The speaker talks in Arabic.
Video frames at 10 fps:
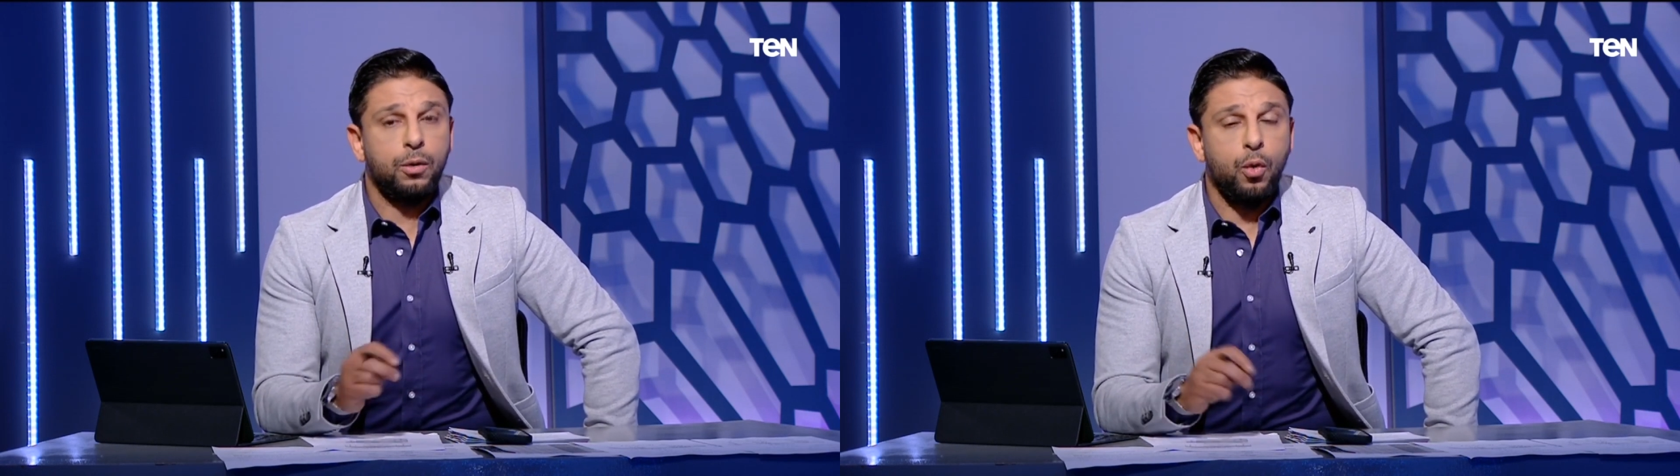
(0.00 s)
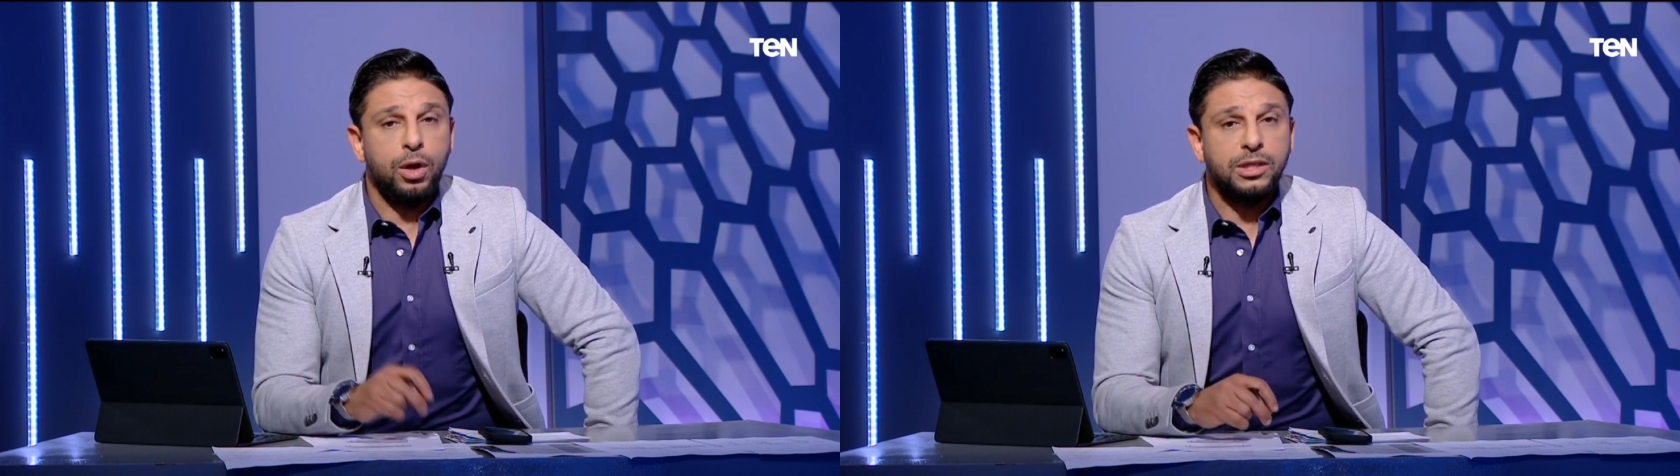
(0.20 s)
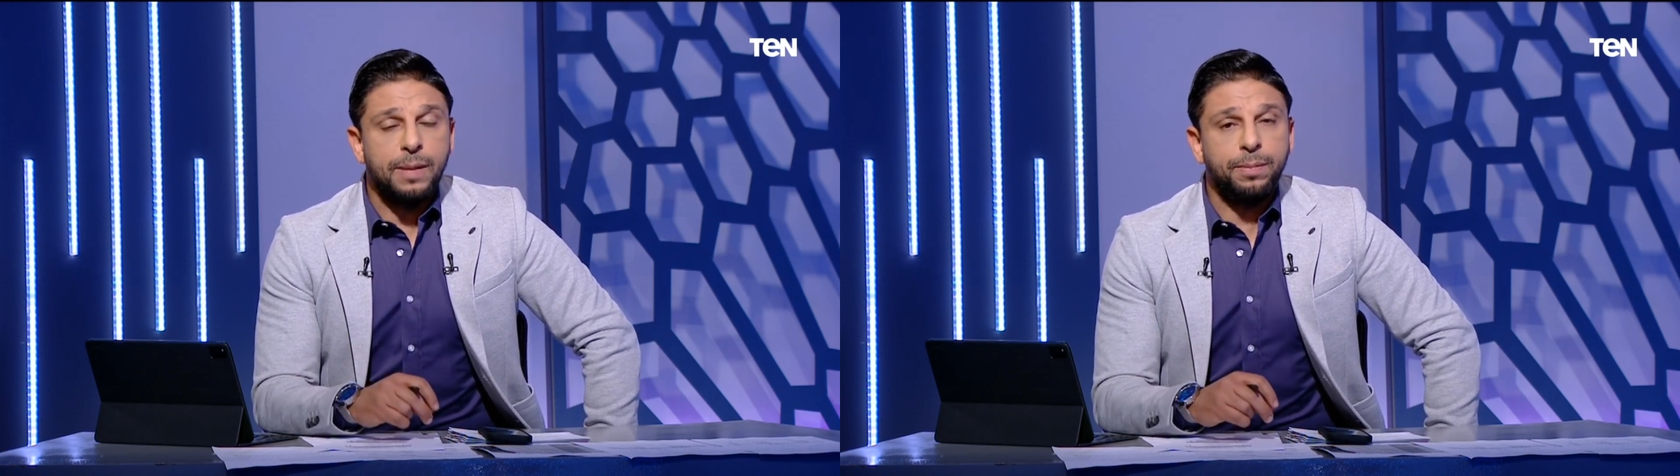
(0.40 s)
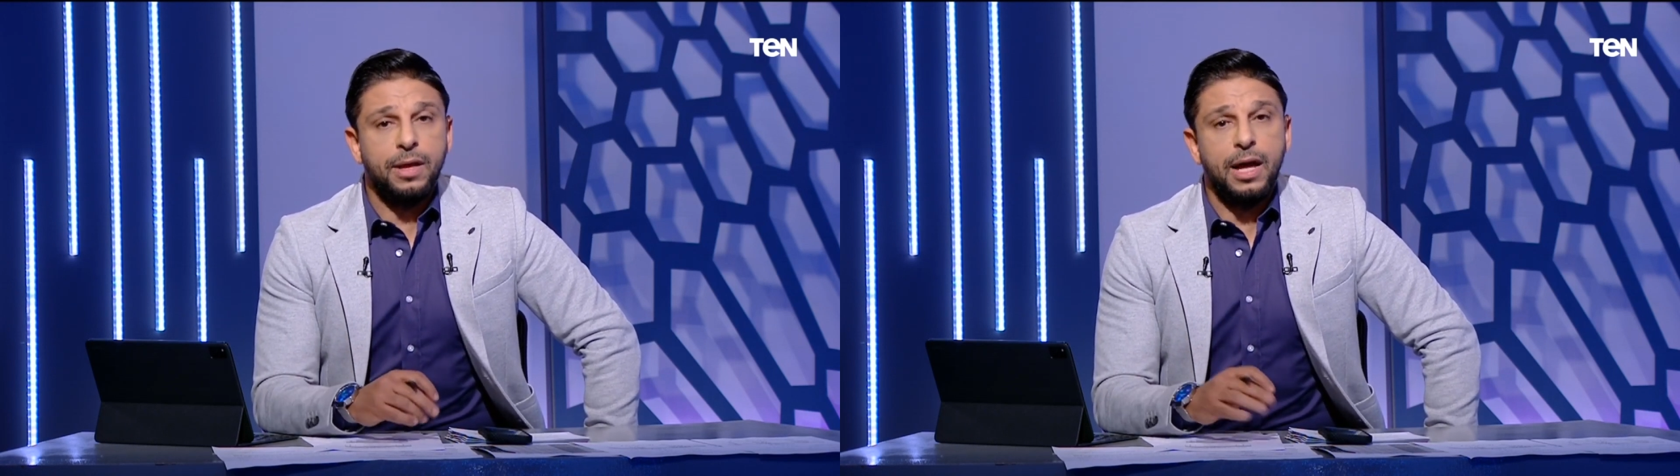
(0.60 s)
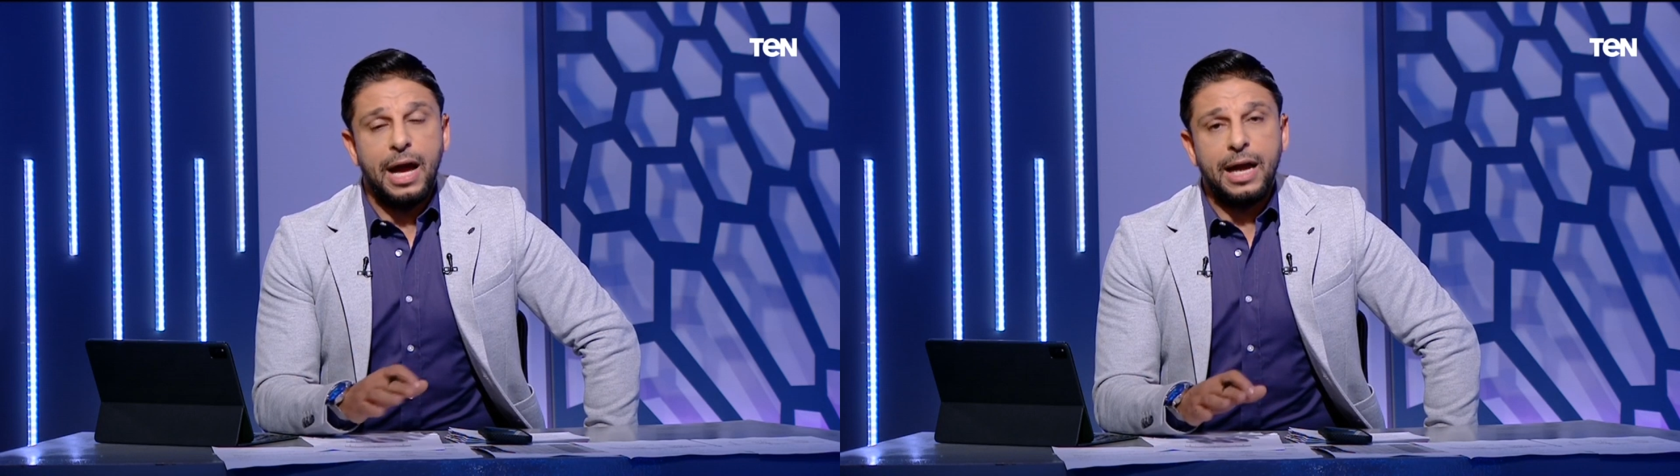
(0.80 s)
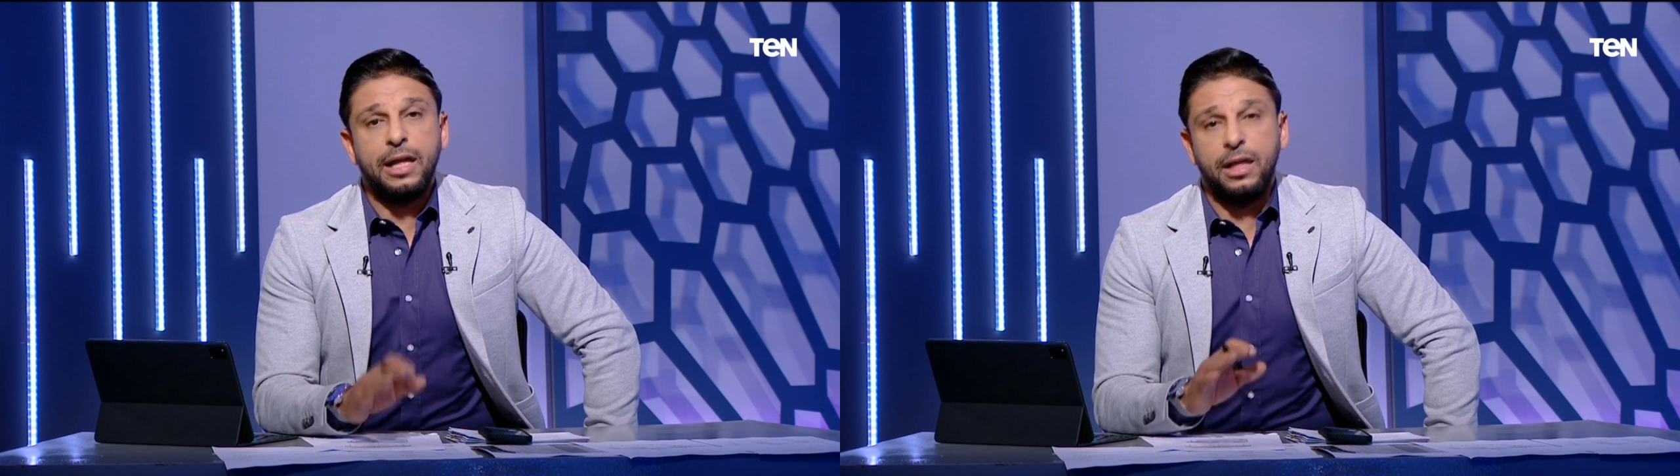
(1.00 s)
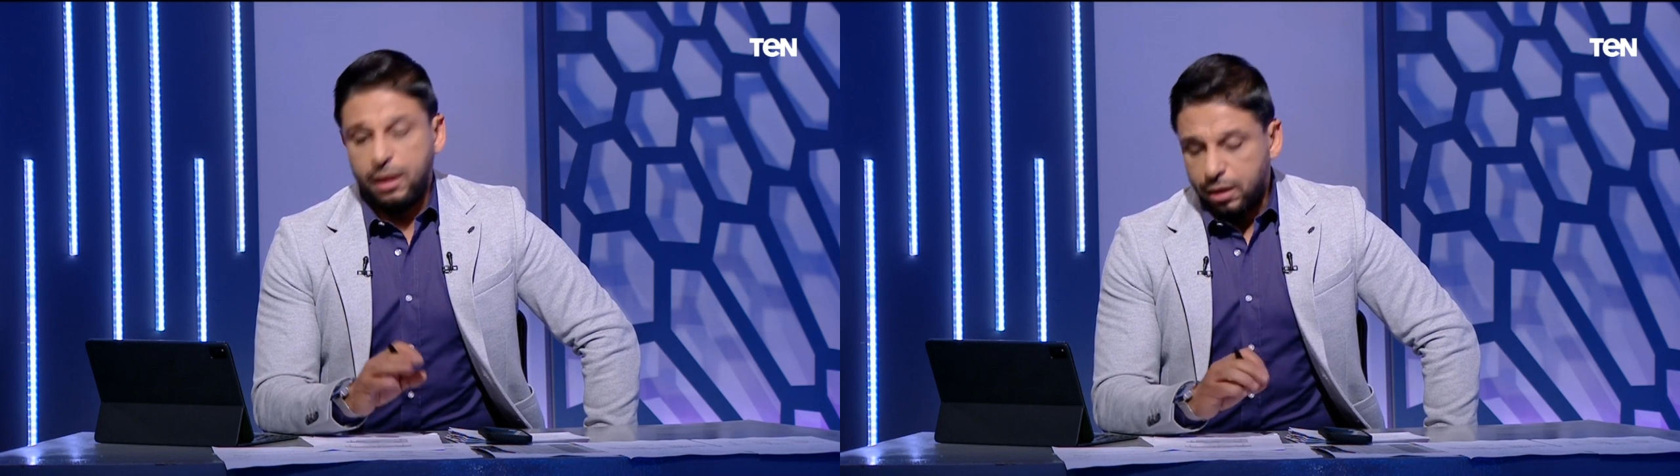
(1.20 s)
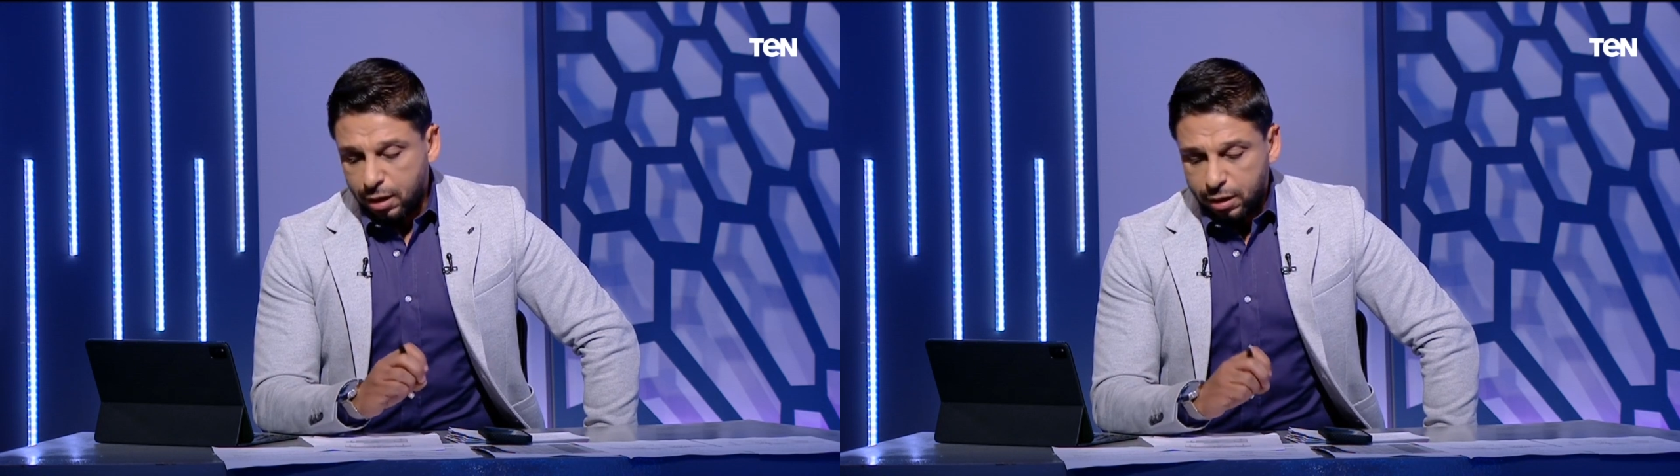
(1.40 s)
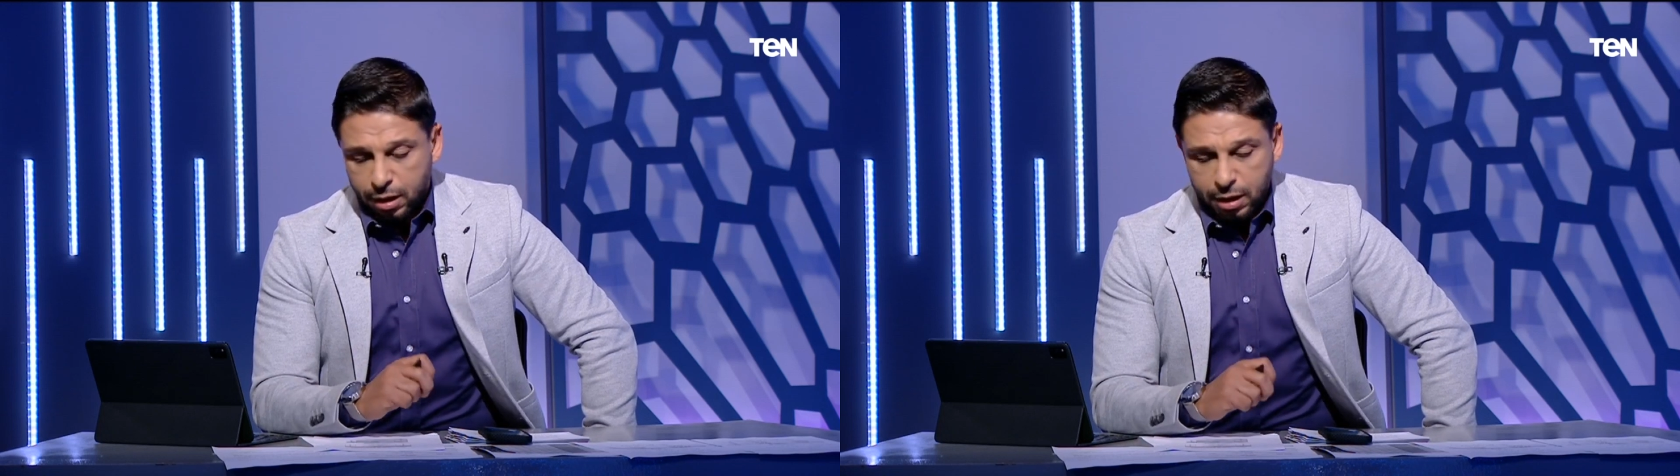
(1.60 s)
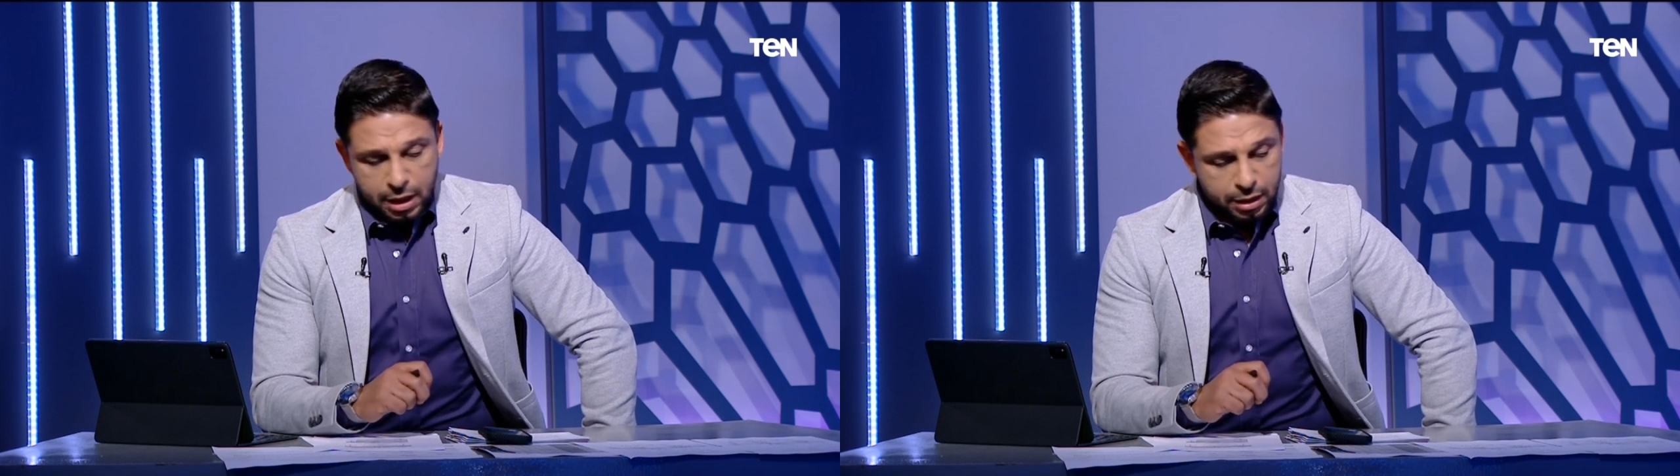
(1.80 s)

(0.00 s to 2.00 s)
كره ثابته حاجات كتير تقدر